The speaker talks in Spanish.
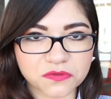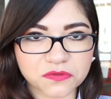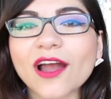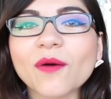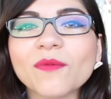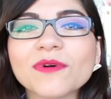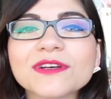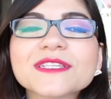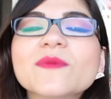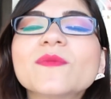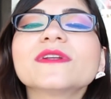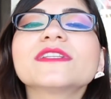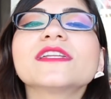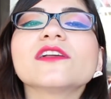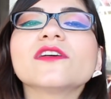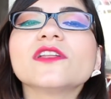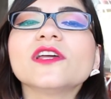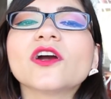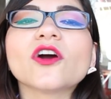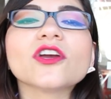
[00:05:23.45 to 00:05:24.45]
Como siempre te
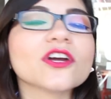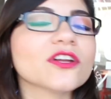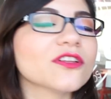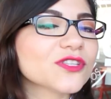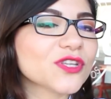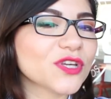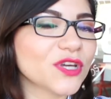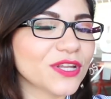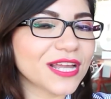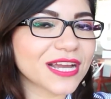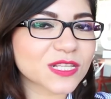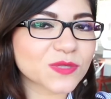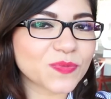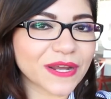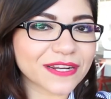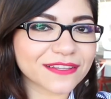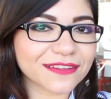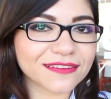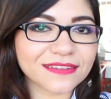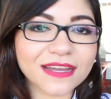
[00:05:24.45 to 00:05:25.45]
lo digo, yo no soy una
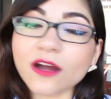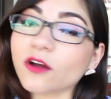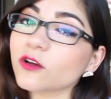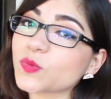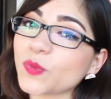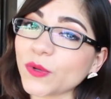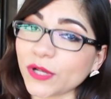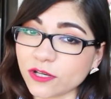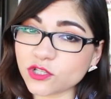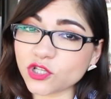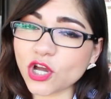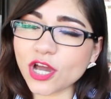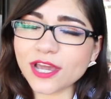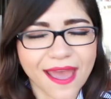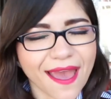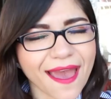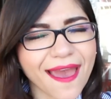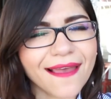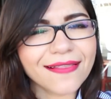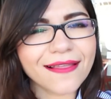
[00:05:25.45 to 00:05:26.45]
experta en tacos, pero soy
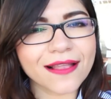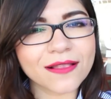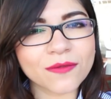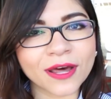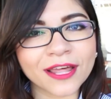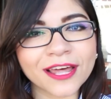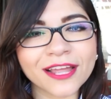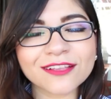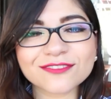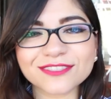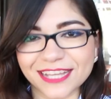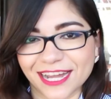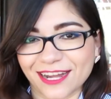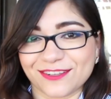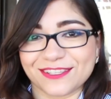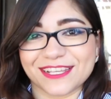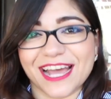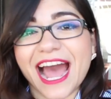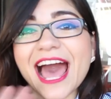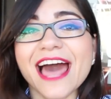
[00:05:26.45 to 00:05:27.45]
el alma de los
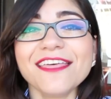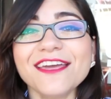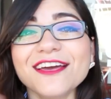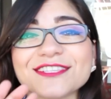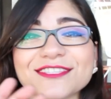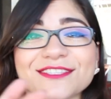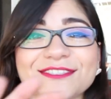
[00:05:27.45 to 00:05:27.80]
tacos. ¡Adiós!